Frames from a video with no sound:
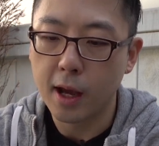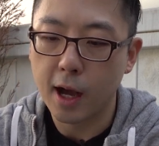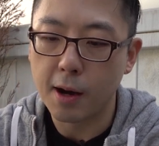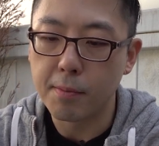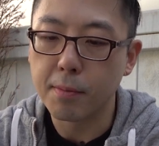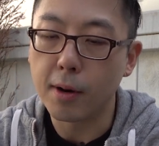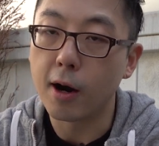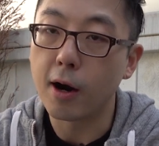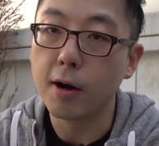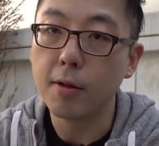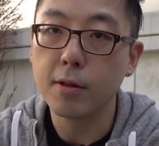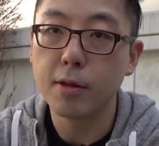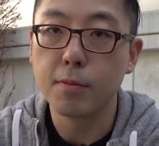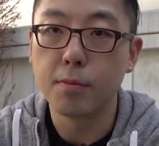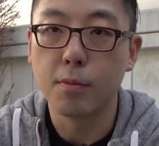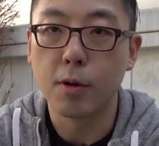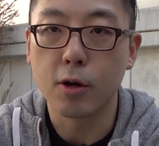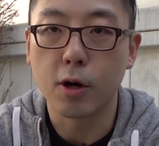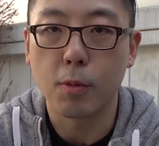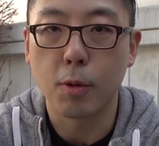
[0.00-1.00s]
한번
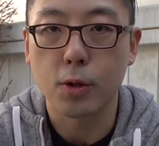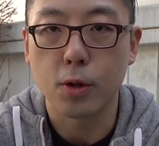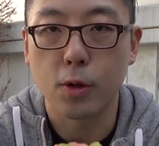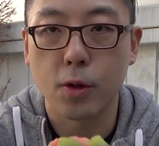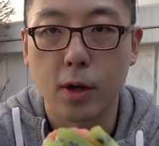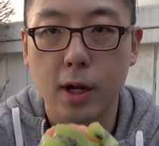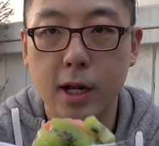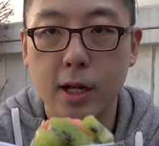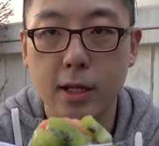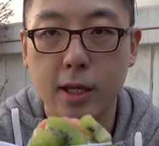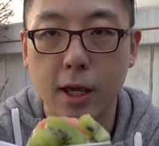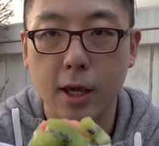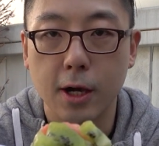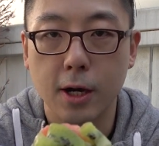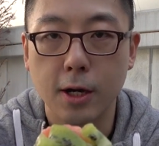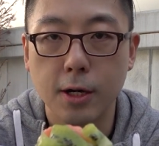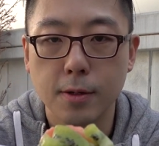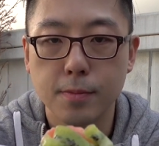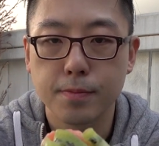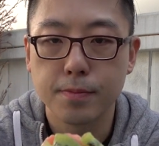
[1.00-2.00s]
먹어보도록
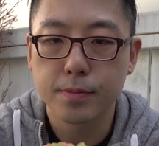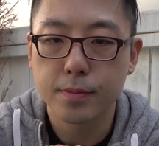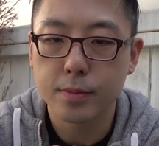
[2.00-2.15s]
할게요